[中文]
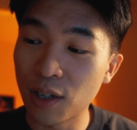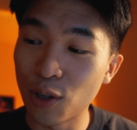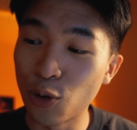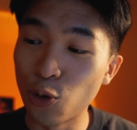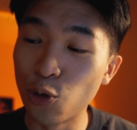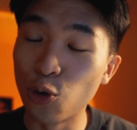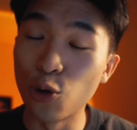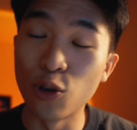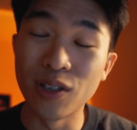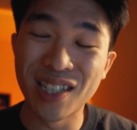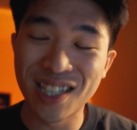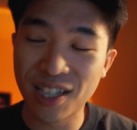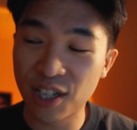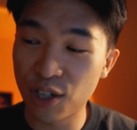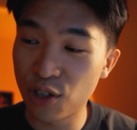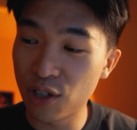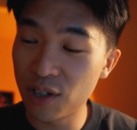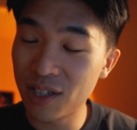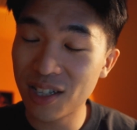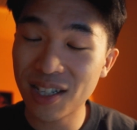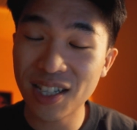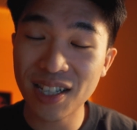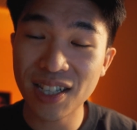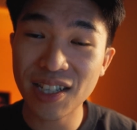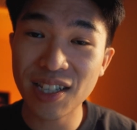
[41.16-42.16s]
与
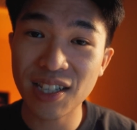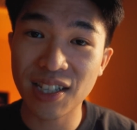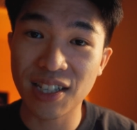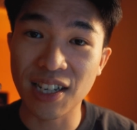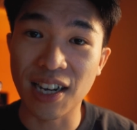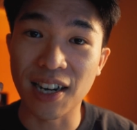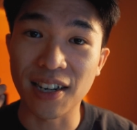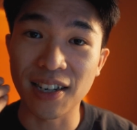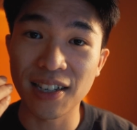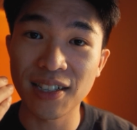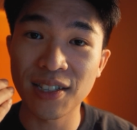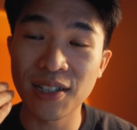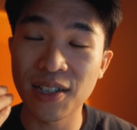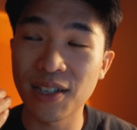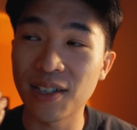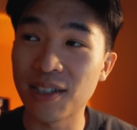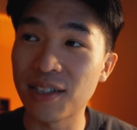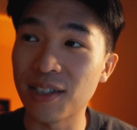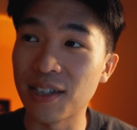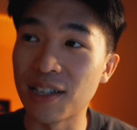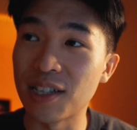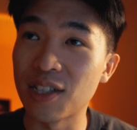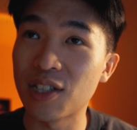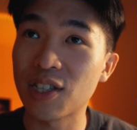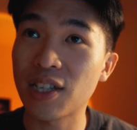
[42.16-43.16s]
其去想那些，
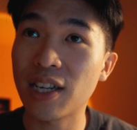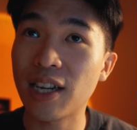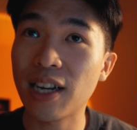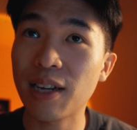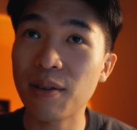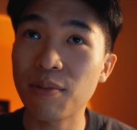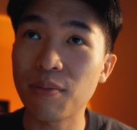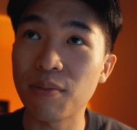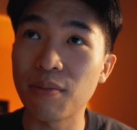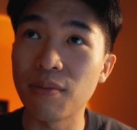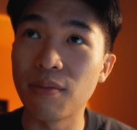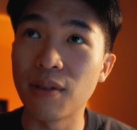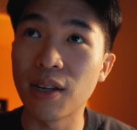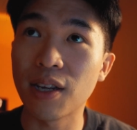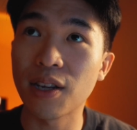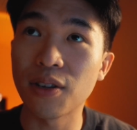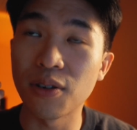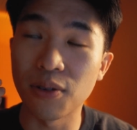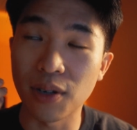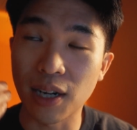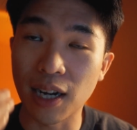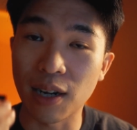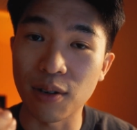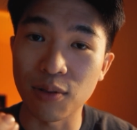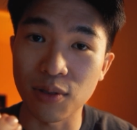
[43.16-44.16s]
你现在明天
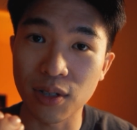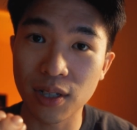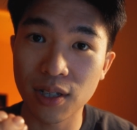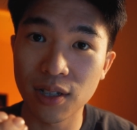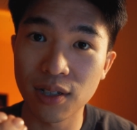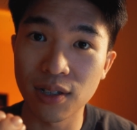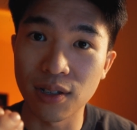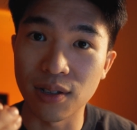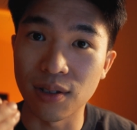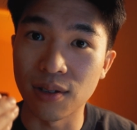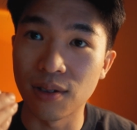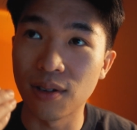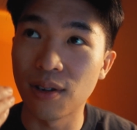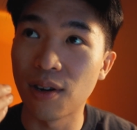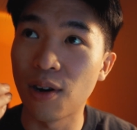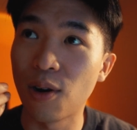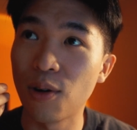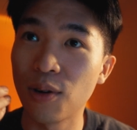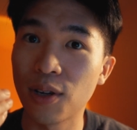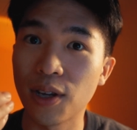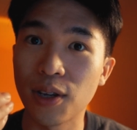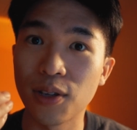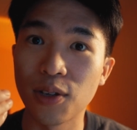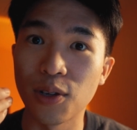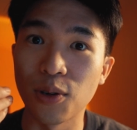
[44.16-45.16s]
有考试，
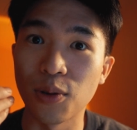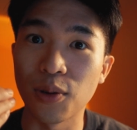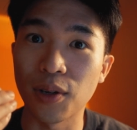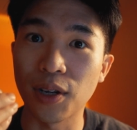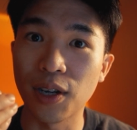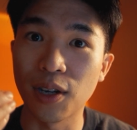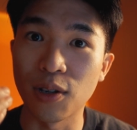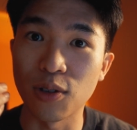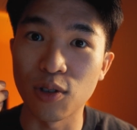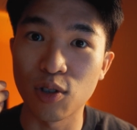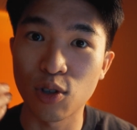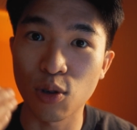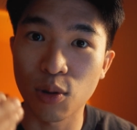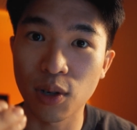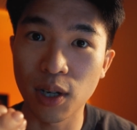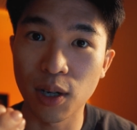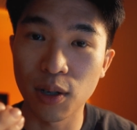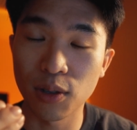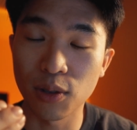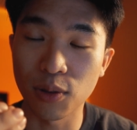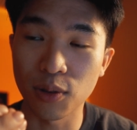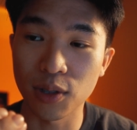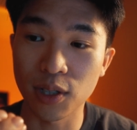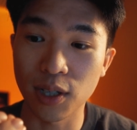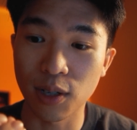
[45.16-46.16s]
后天有一个很重要
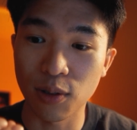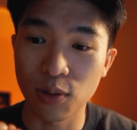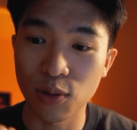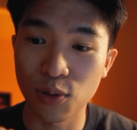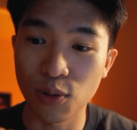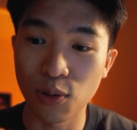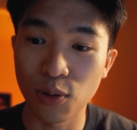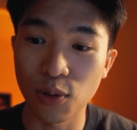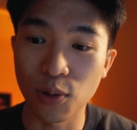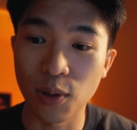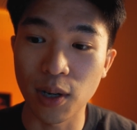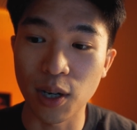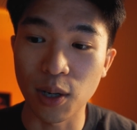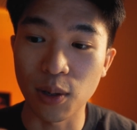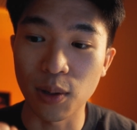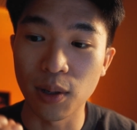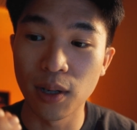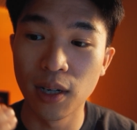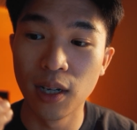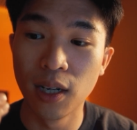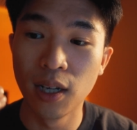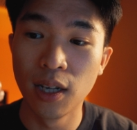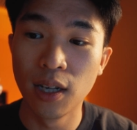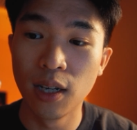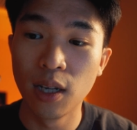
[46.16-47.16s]
的东西要做，都好，
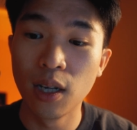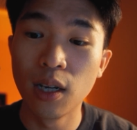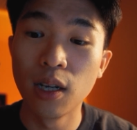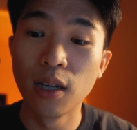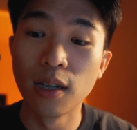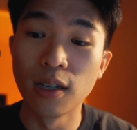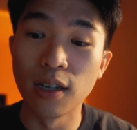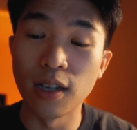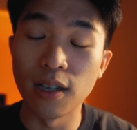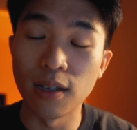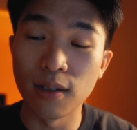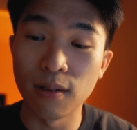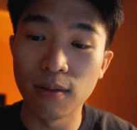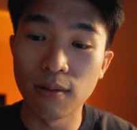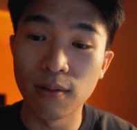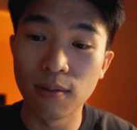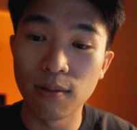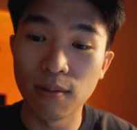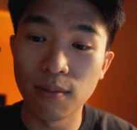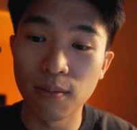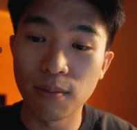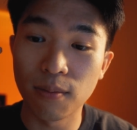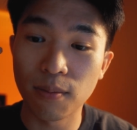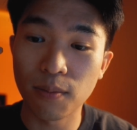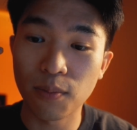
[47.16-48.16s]
你
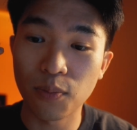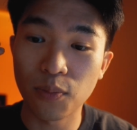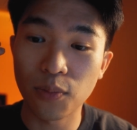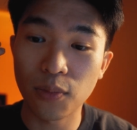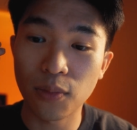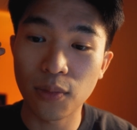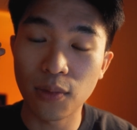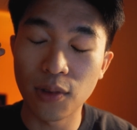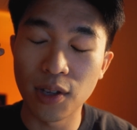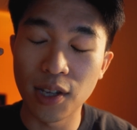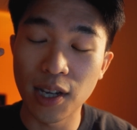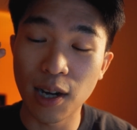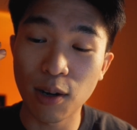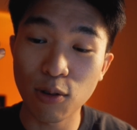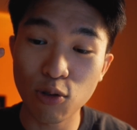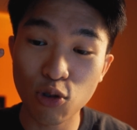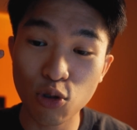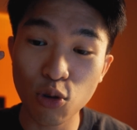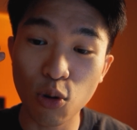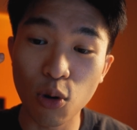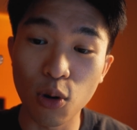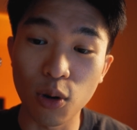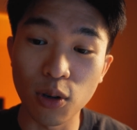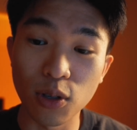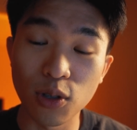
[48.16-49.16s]
你要
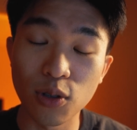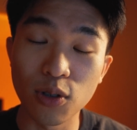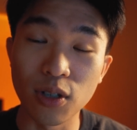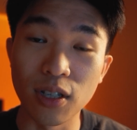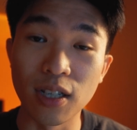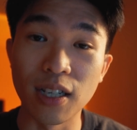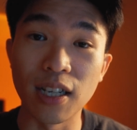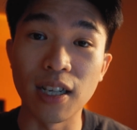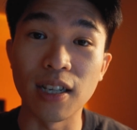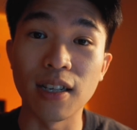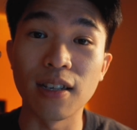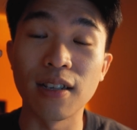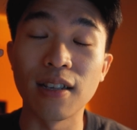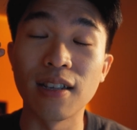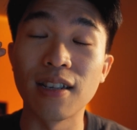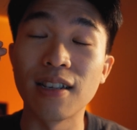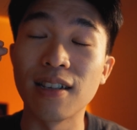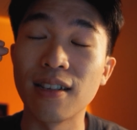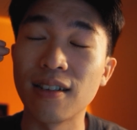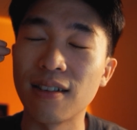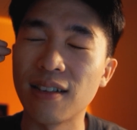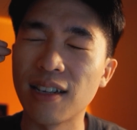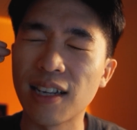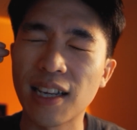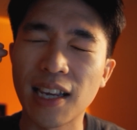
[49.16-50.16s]
做东西就是你你
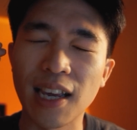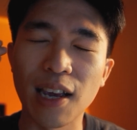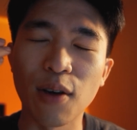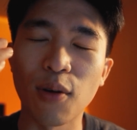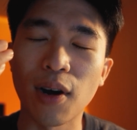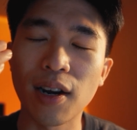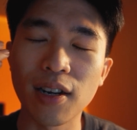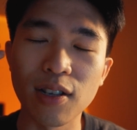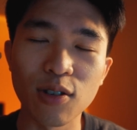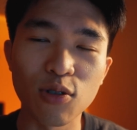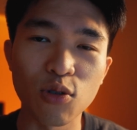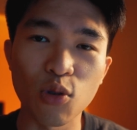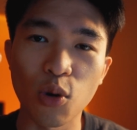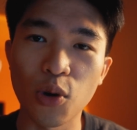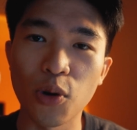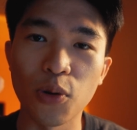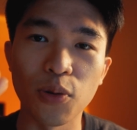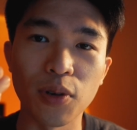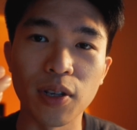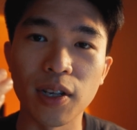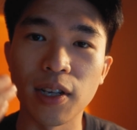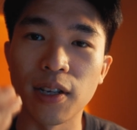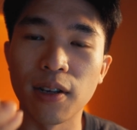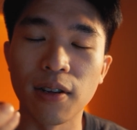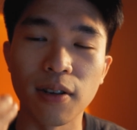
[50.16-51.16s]
你给完你所有
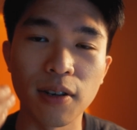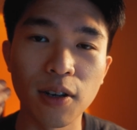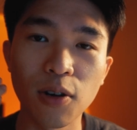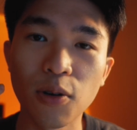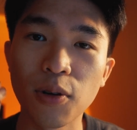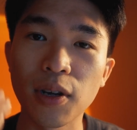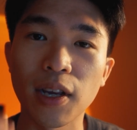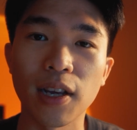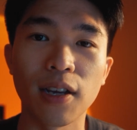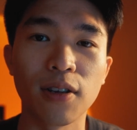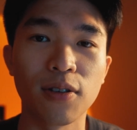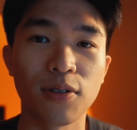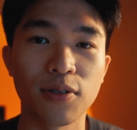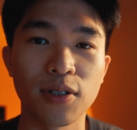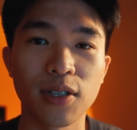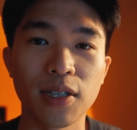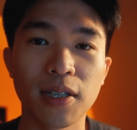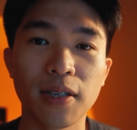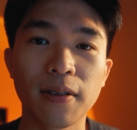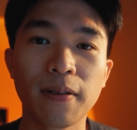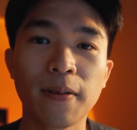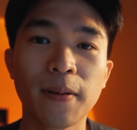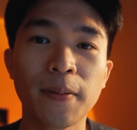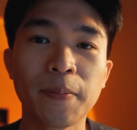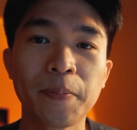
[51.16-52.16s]
你能够给的东
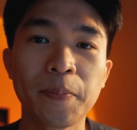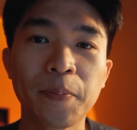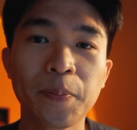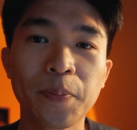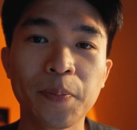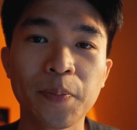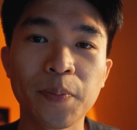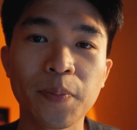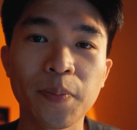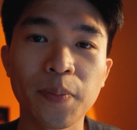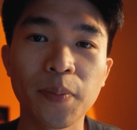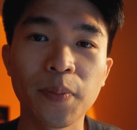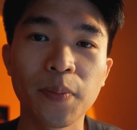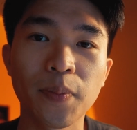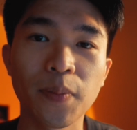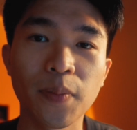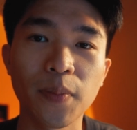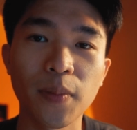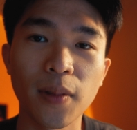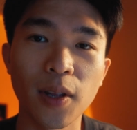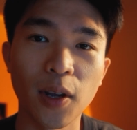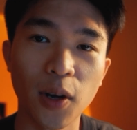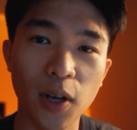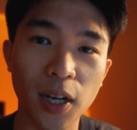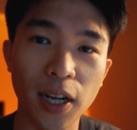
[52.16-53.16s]

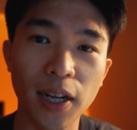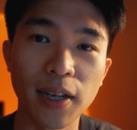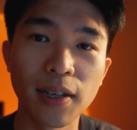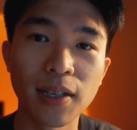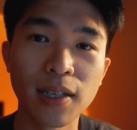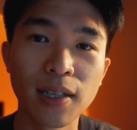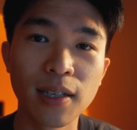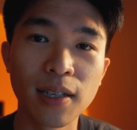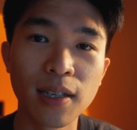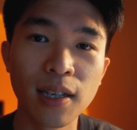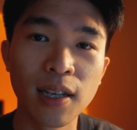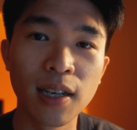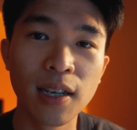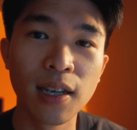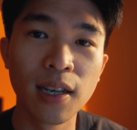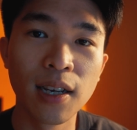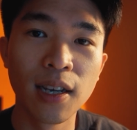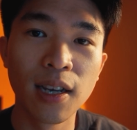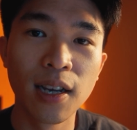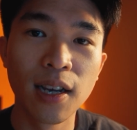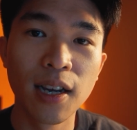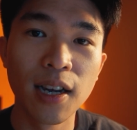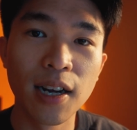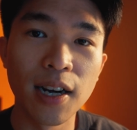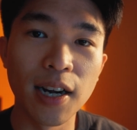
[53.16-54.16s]
西，OK，
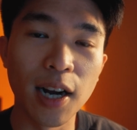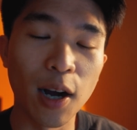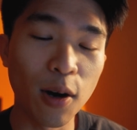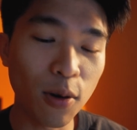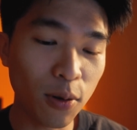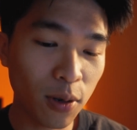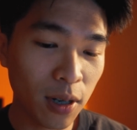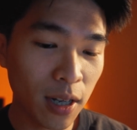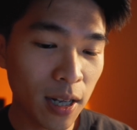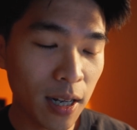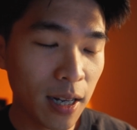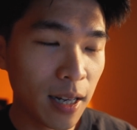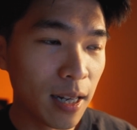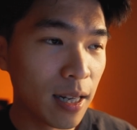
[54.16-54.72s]
然后。